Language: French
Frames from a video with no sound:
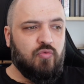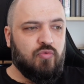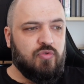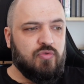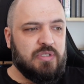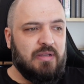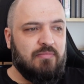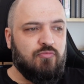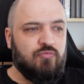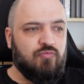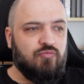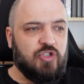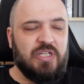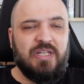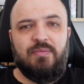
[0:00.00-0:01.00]
Donc euh, ça
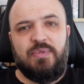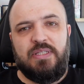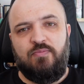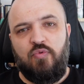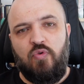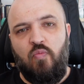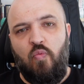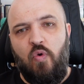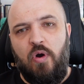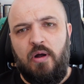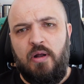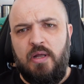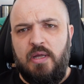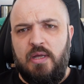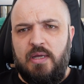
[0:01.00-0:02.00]
me gêne un petit peu moi